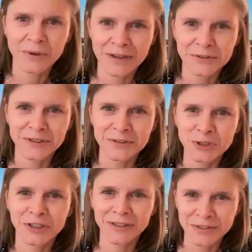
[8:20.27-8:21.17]
o caso das
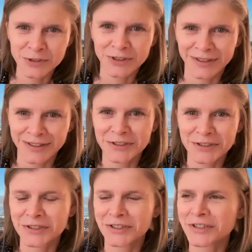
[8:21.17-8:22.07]
estrelas estranhas,
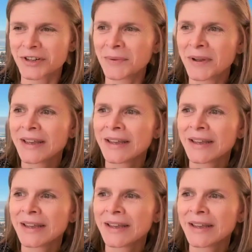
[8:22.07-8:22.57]
que a gente chama.